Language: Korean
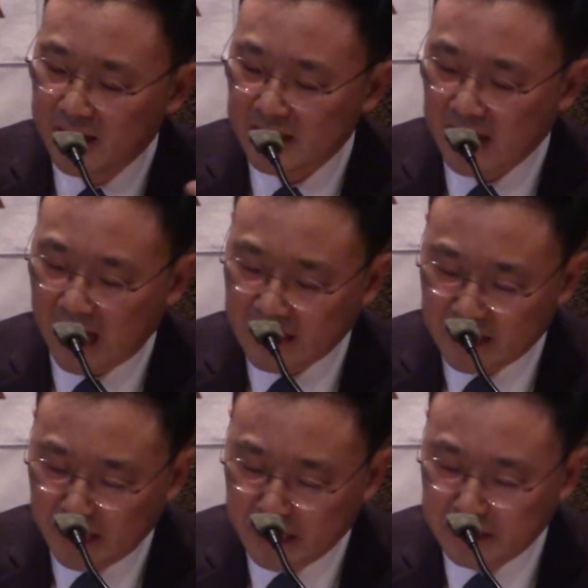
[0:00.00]

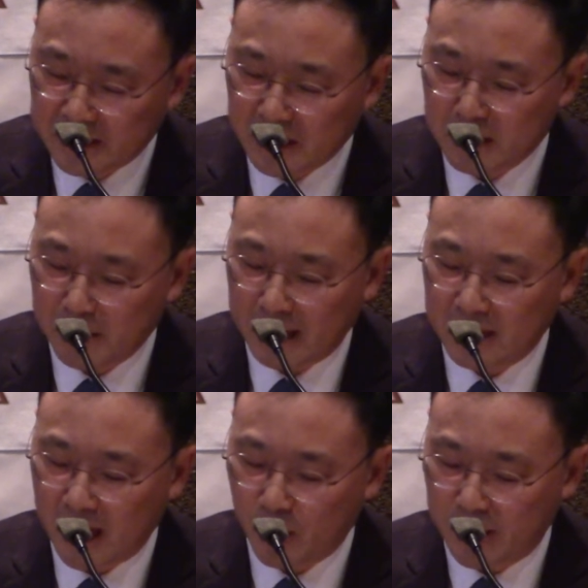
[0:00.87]
자신의 인생을
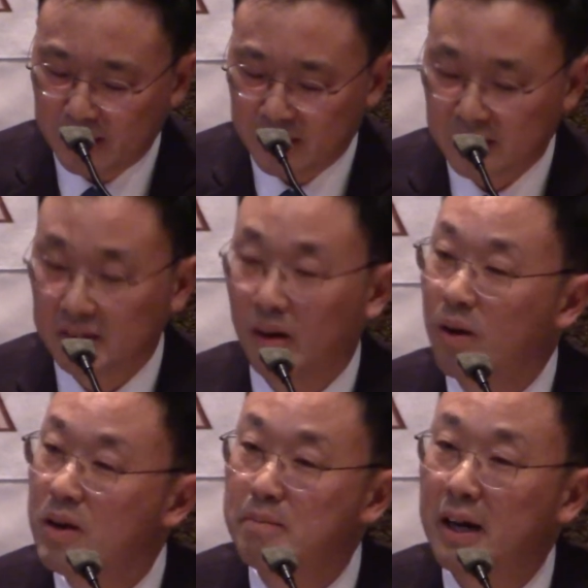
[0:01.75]
맡긴다고 하는 것은
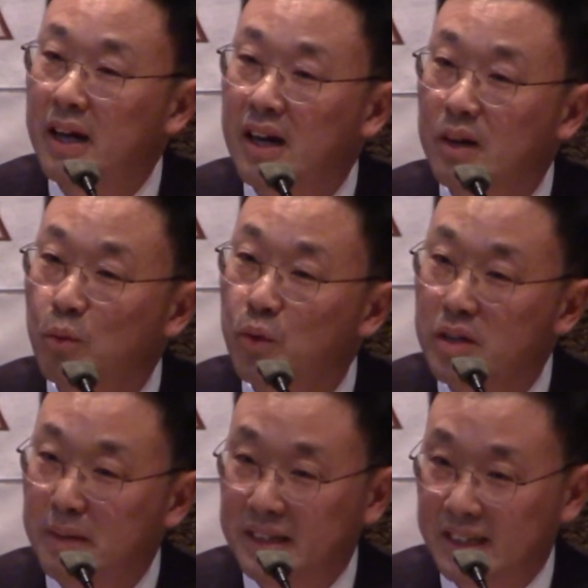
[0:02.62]
얼마나
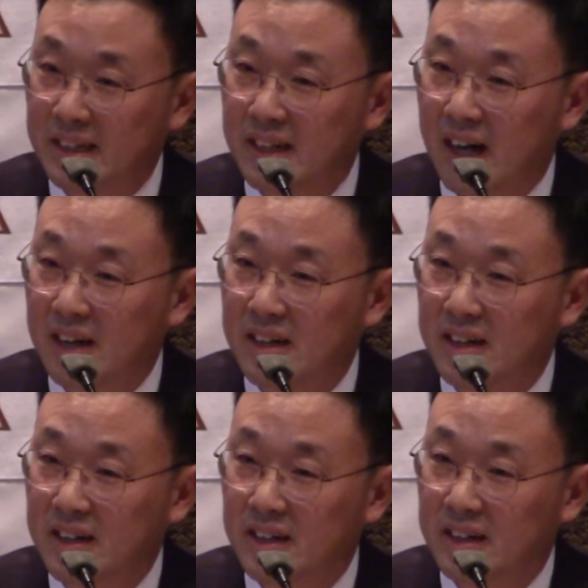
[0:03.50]
위험한 일인가.
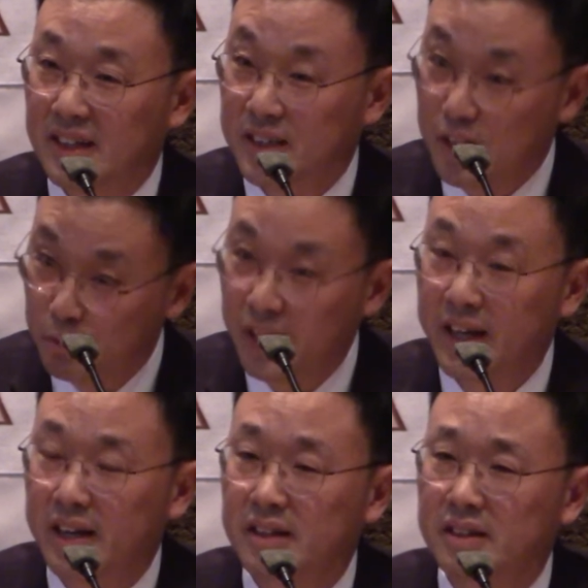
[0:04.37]
그래서 이분의
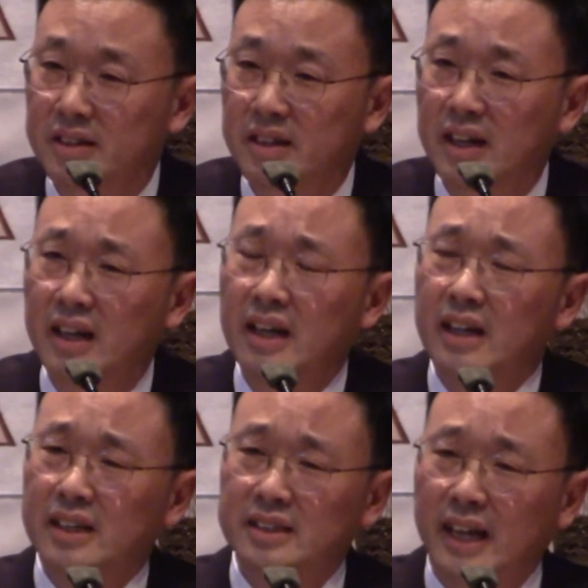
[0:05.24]
얘기는
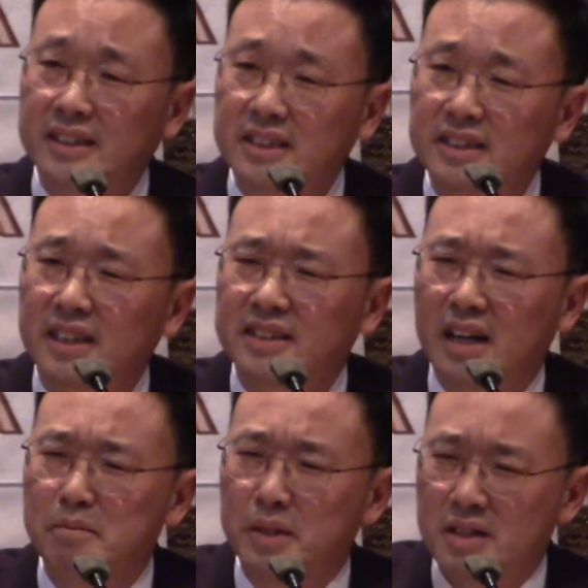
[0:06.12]
자신의
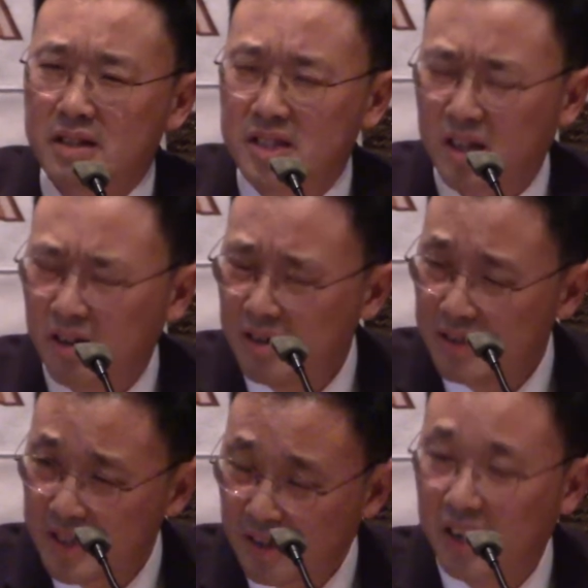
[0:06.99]
삶을
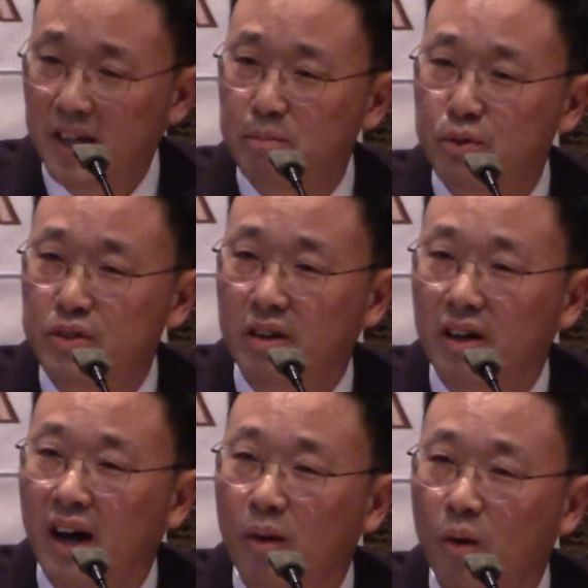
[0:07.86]
철저하게
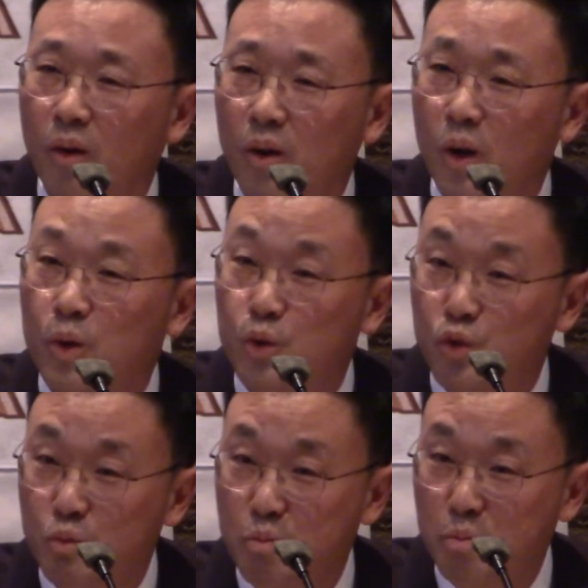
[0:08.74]
분석하고
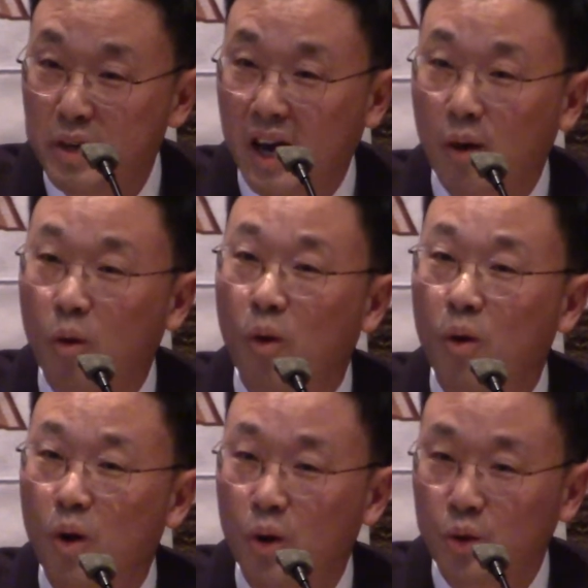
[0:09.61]

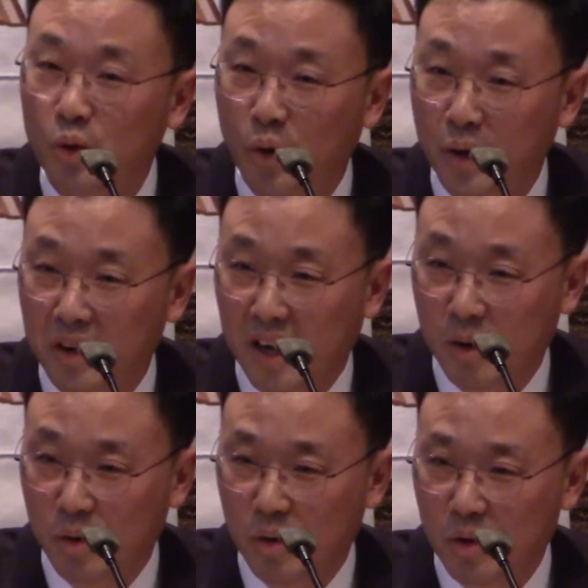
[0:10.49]
준비하고
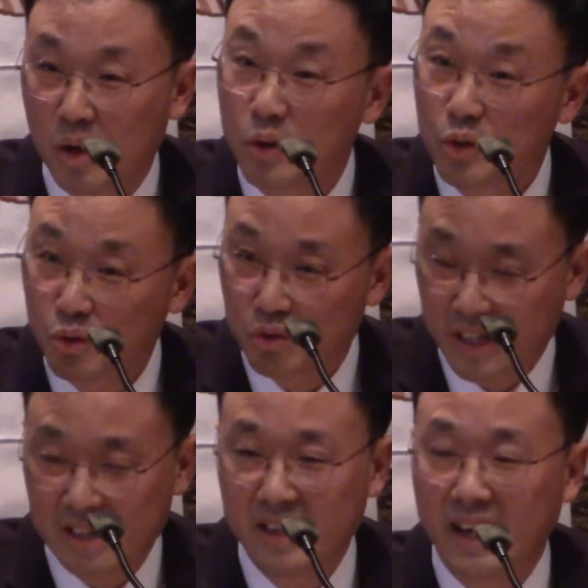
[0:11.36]
노력하고
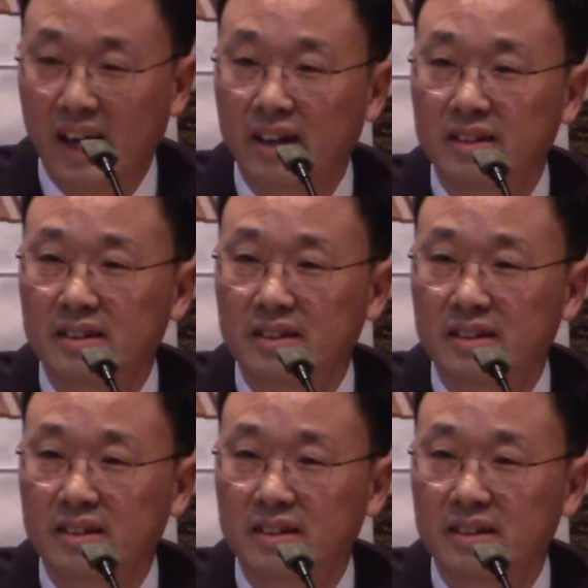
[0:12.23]
투자를 해라.